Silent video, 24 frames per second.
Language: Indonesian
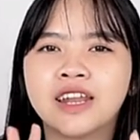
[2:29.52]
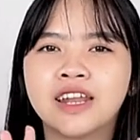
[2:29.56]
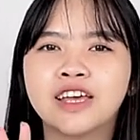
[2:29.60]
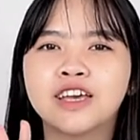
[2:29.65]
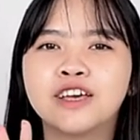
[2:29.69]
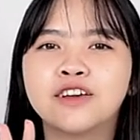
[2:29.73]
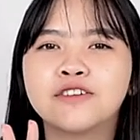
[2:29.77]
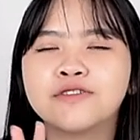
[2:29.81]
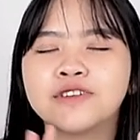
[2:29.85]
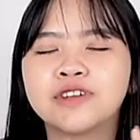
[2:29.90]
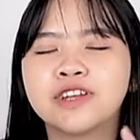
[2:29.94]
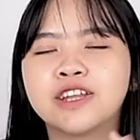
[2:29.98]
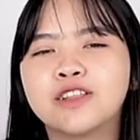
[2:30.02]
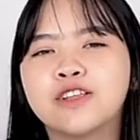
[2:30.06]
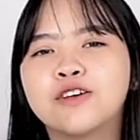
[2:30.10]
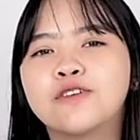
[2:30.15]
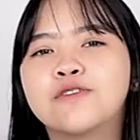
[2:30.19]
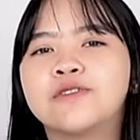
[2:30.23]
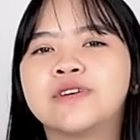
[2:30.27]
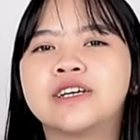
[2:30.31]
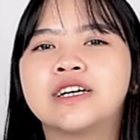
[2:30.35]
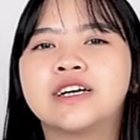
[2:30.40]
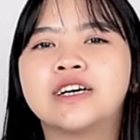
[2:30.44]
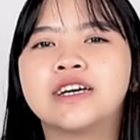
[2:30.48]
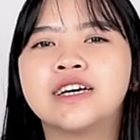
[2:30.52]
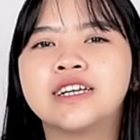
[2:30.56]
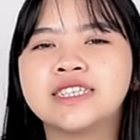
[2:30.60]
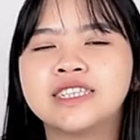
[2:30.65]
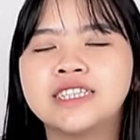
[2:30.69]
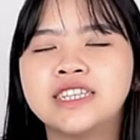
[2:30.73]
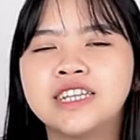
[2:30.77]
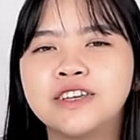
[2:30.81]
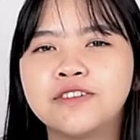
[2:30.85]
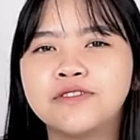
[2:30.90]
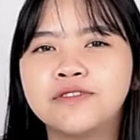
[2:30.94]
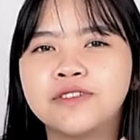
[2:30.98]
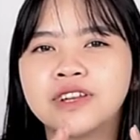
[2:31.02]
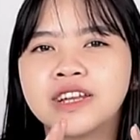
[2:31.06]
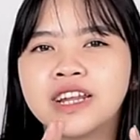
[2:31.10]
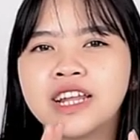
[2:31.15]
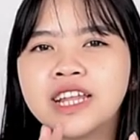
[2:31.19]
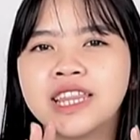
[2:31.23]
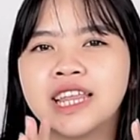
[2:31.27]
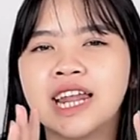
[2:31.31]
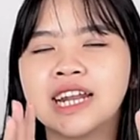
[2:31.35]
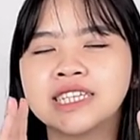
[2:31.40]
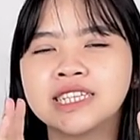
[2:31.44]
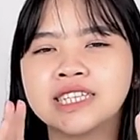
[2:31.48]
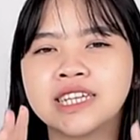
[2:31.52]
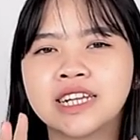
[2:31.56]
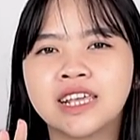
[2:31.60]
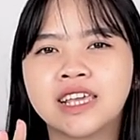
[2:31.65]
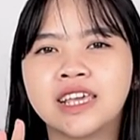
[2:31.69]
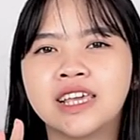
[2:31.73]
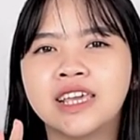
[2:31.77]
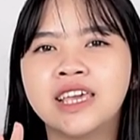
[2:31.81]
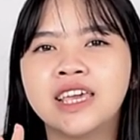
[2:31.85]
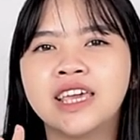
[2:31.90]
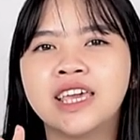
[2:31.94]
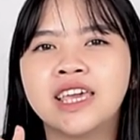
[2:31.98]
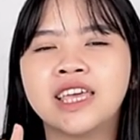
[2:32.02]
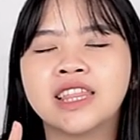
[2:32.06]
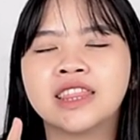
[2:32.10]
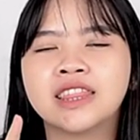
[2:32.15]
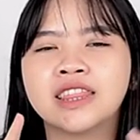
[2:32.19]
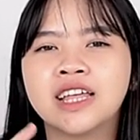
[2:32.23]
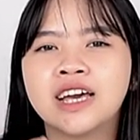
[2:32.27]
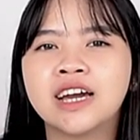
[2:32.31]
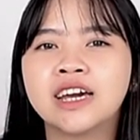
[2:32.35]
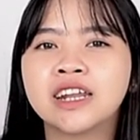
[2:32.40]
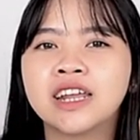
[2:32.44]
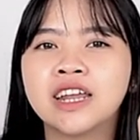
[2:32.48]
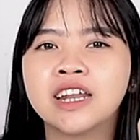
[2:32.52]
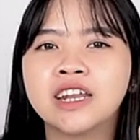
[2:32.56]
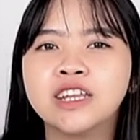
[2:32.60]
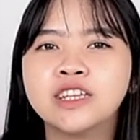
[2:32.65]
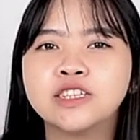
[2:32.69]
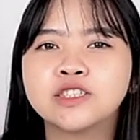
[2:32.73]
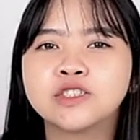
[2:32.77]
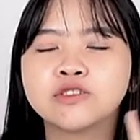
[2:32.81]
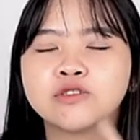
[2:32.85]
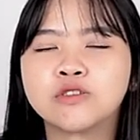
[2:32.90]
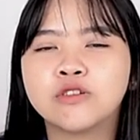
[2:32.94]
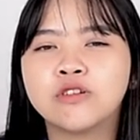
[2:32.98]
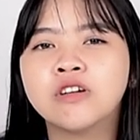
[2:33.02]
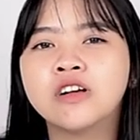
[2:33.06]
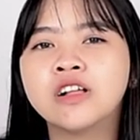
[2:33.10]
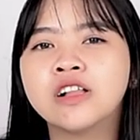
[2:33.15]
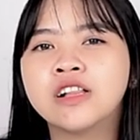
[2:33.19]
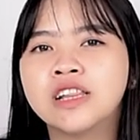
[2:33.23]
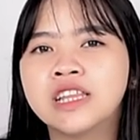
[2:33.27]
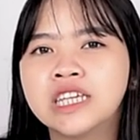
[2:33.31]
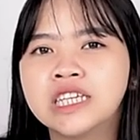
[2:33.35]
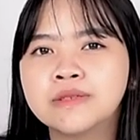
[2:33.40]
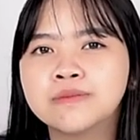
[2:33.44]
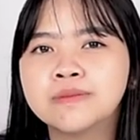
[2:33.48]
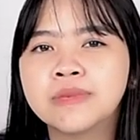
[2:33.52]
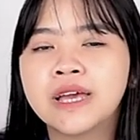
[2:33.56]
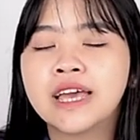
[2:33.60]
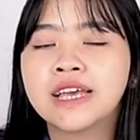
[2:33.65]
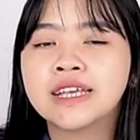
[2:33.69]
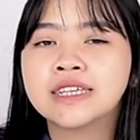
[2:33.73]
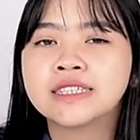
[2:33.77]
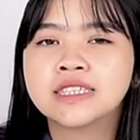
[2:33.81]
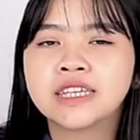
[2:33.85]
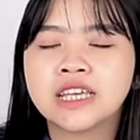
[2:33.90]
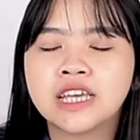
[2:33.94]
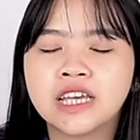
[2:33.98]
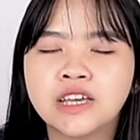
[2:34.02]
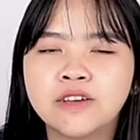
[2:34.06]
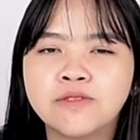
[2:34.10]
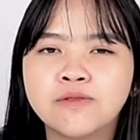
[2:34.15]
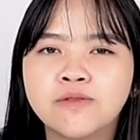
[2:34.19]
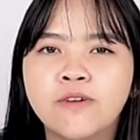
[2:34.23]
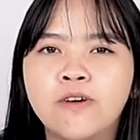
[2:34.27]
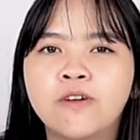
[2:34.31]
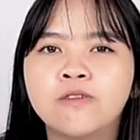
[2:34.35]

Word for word: Nah, Finet Lovers, di Finet Archery kita ready stock lim SF